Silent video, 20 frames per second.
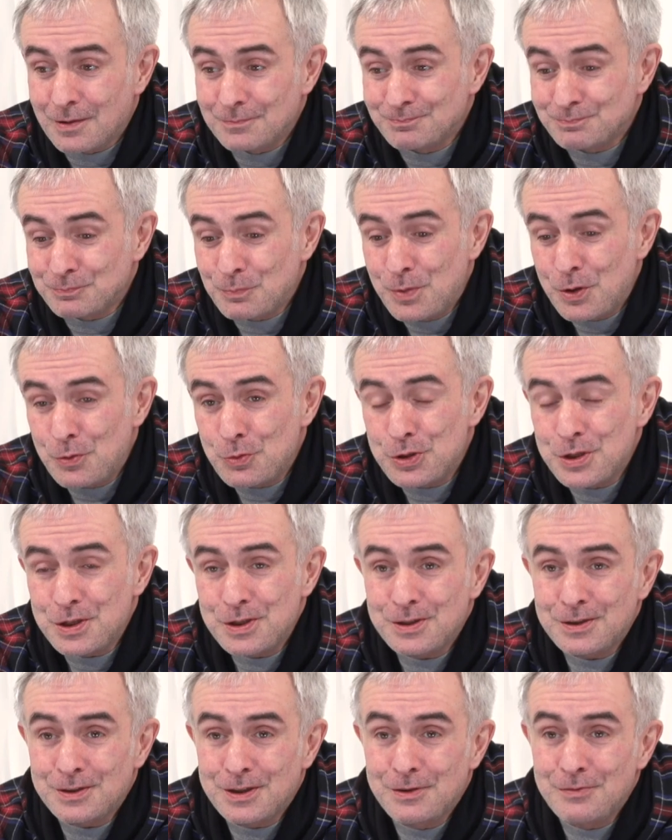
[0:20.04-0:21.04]
Мы
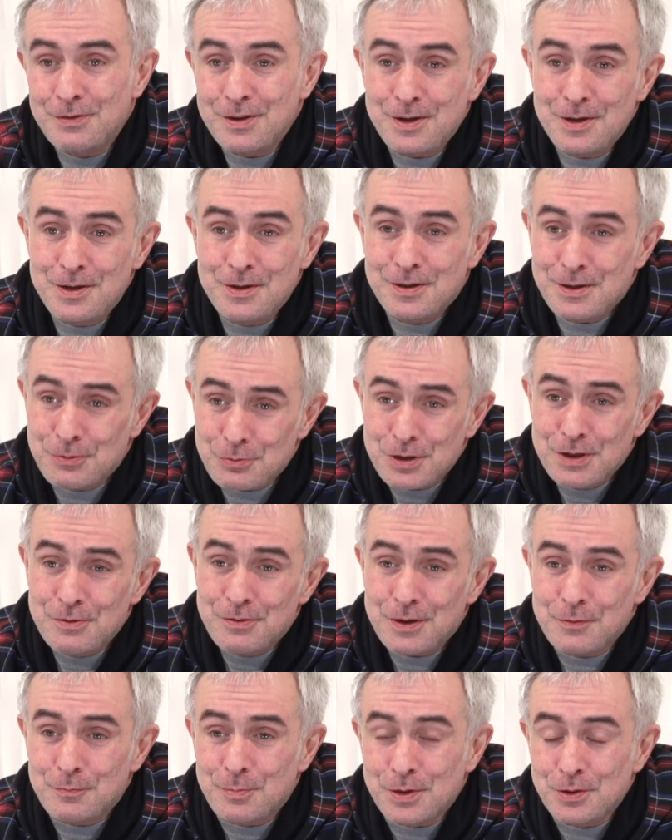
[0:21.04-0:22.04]
уже говорили, я уже
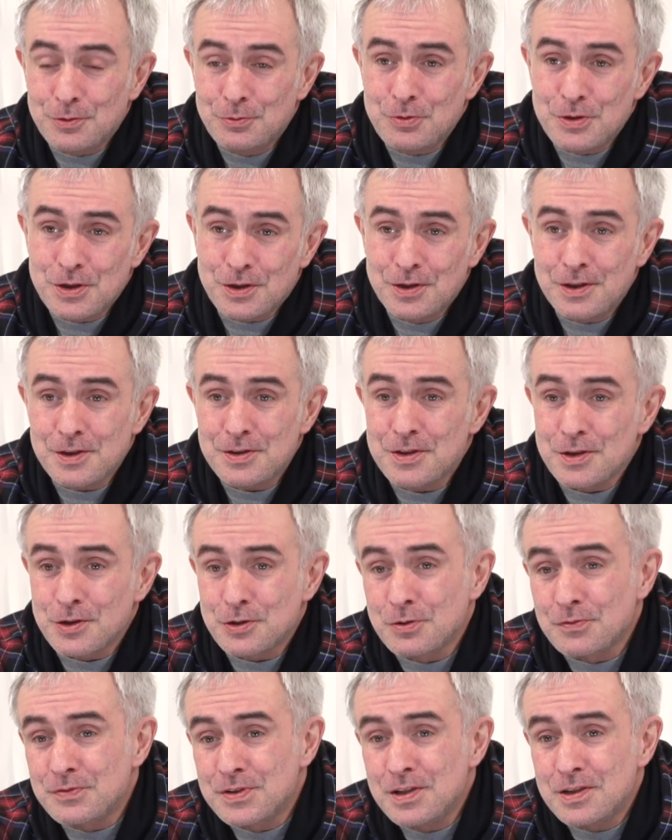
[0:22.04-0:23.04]
говорил в предыдущих лекциях,
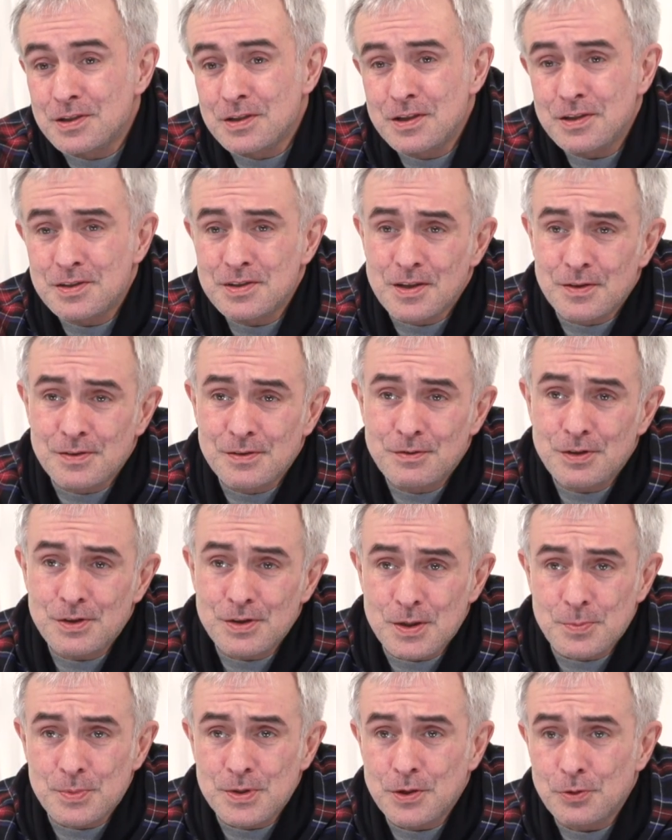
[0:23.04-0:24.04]
что все эти лекции
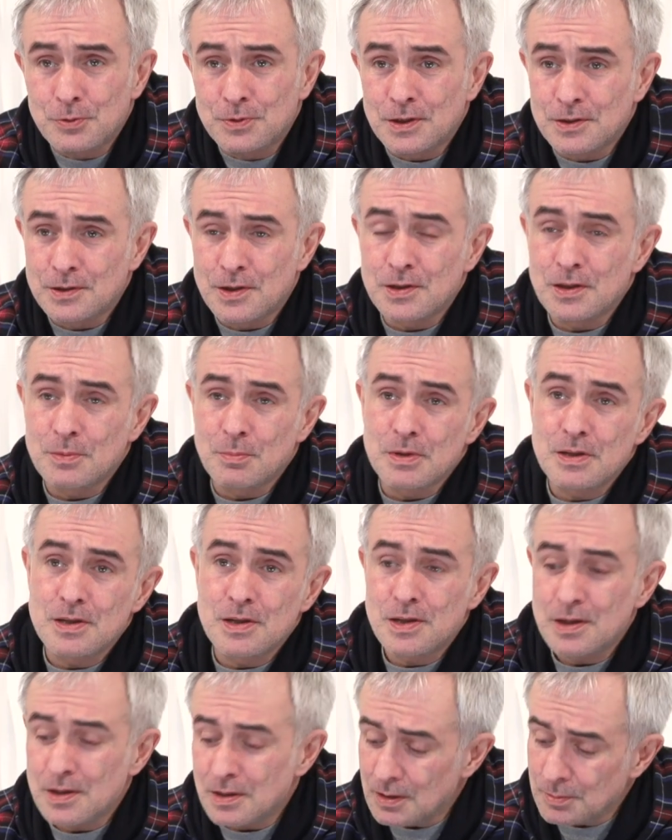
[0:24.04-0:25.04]
являются абсолютно открытым
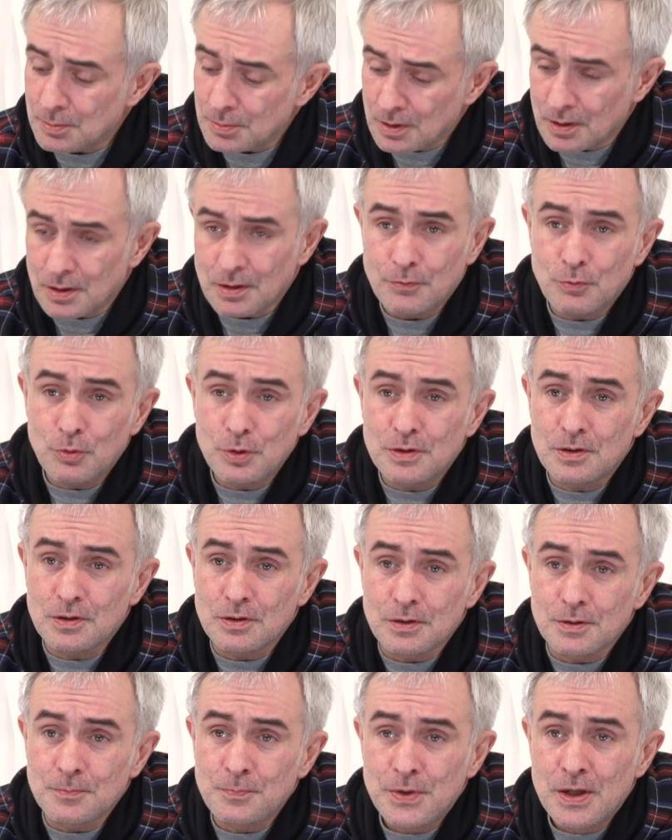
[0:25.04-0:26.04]
материалом. А вот
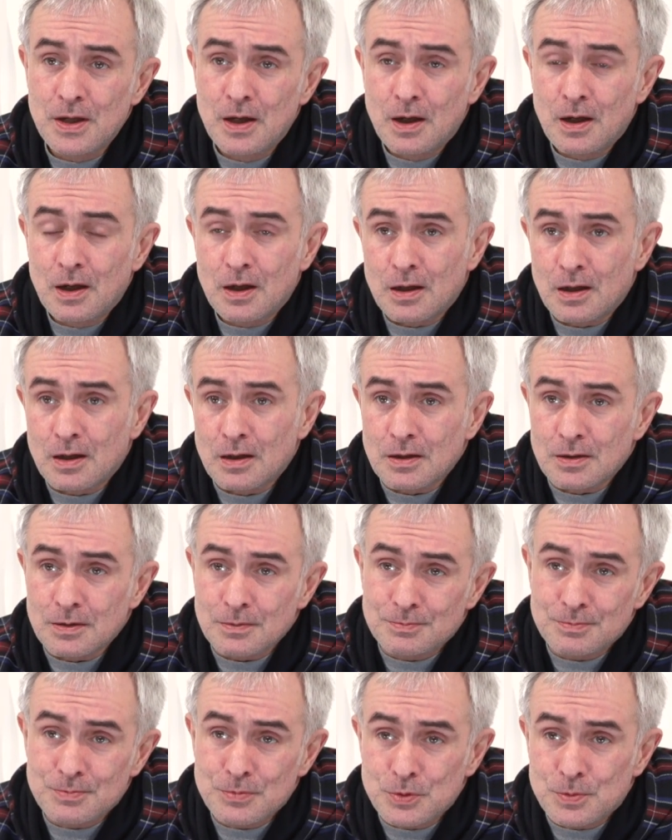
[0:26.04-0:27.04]
э,
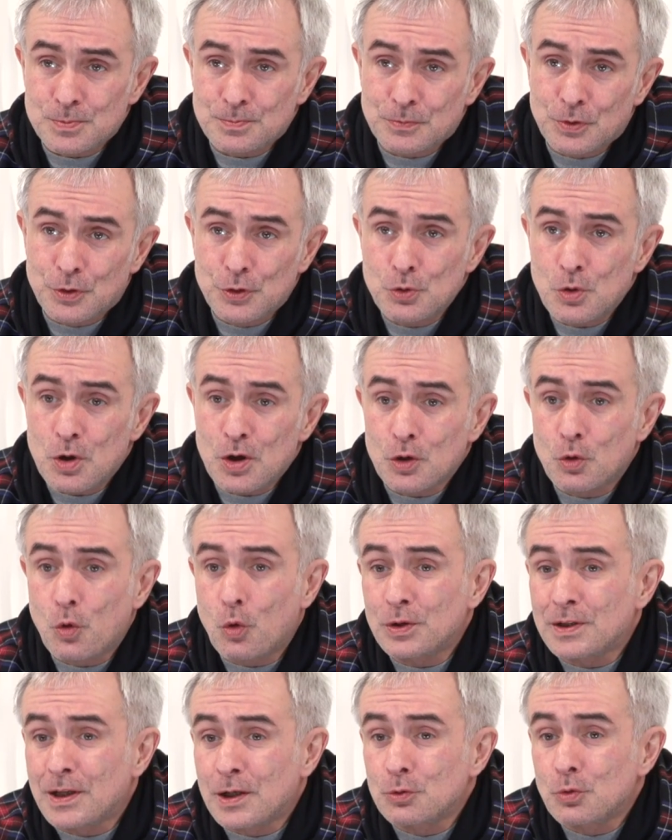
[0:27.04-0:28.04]
а,
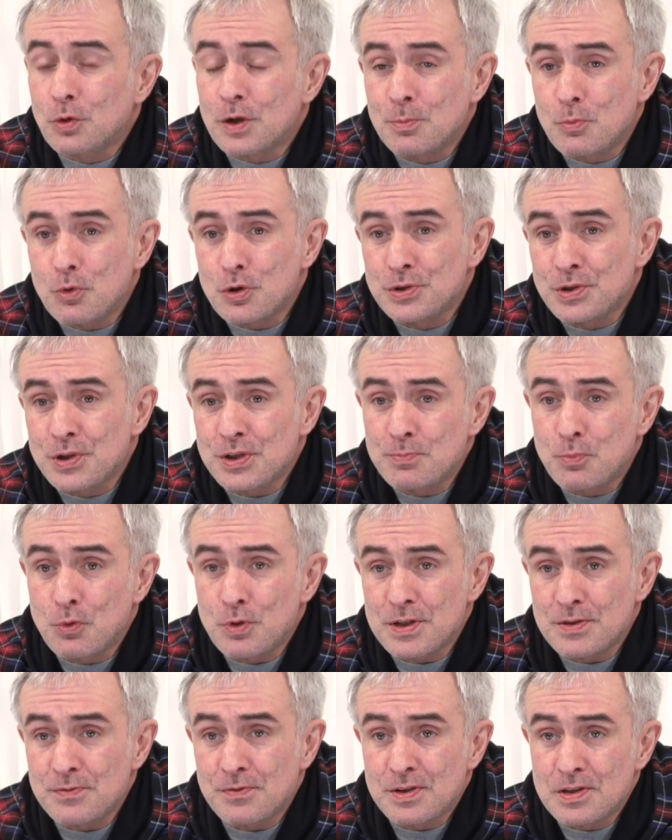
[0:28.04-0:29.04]
QR-код, который можно
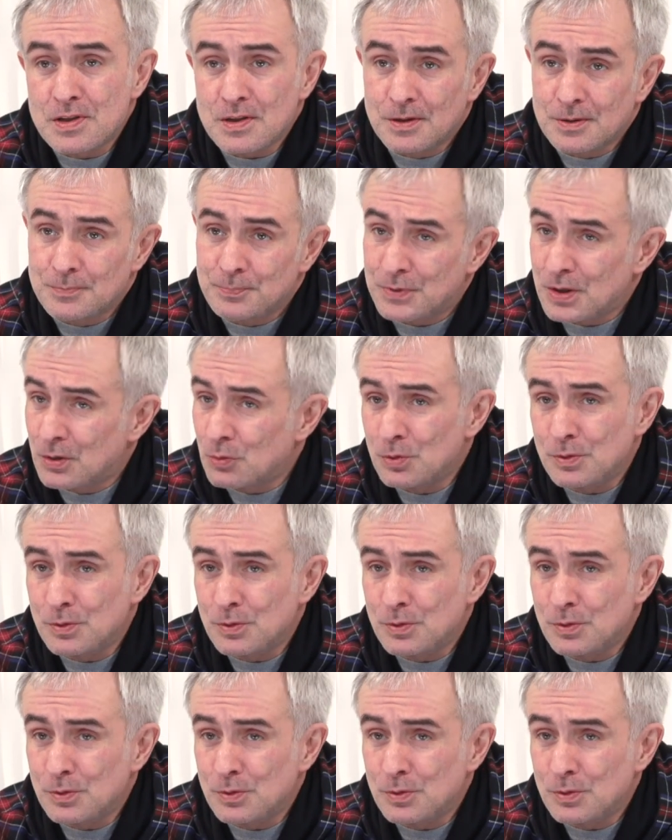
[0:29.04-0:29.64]
использовать, эм,